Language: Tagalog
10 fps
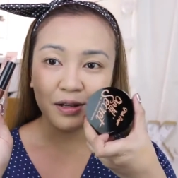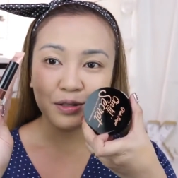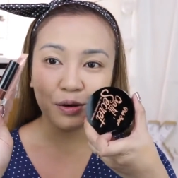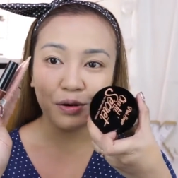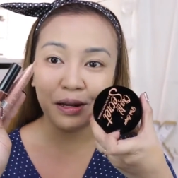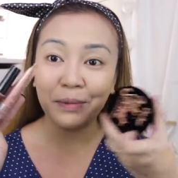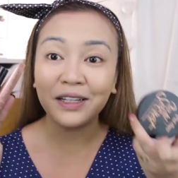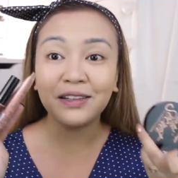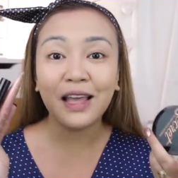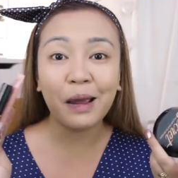So,
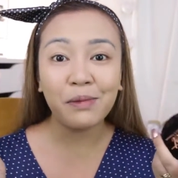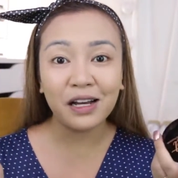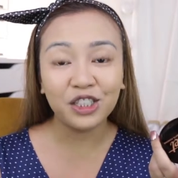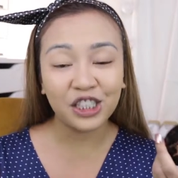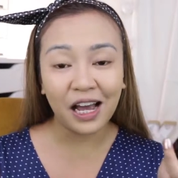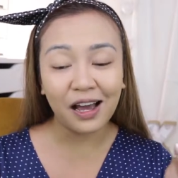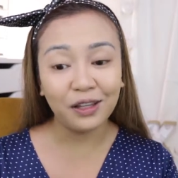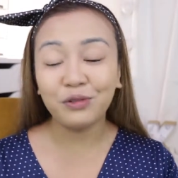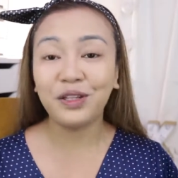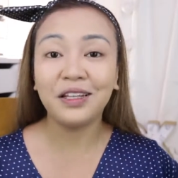limited time lang siya.
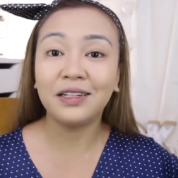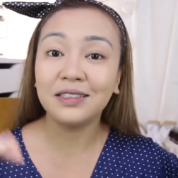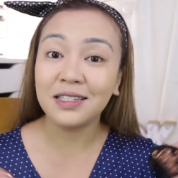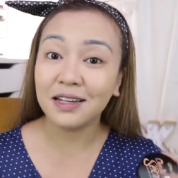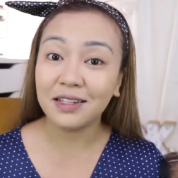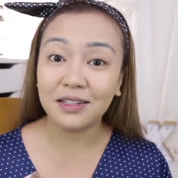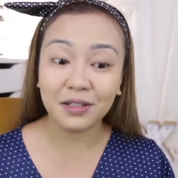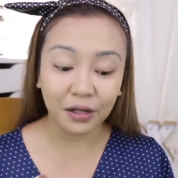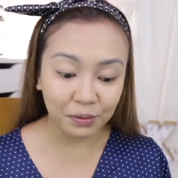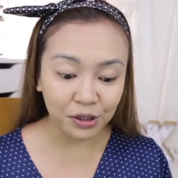Yung details nasa
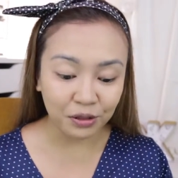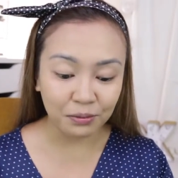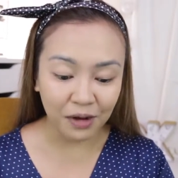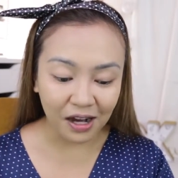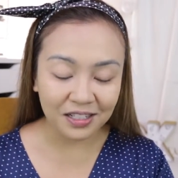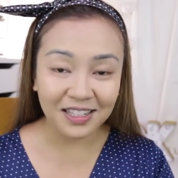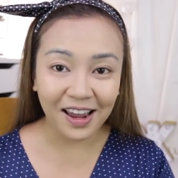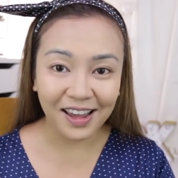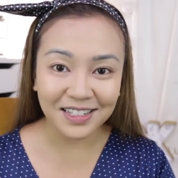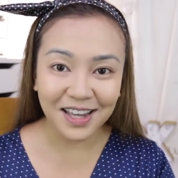description box,
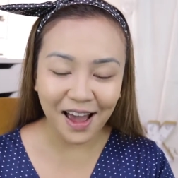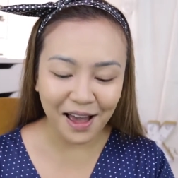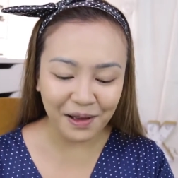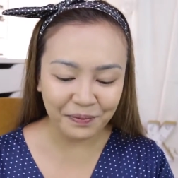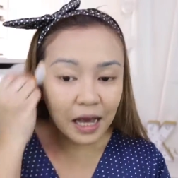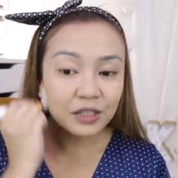guys, ha?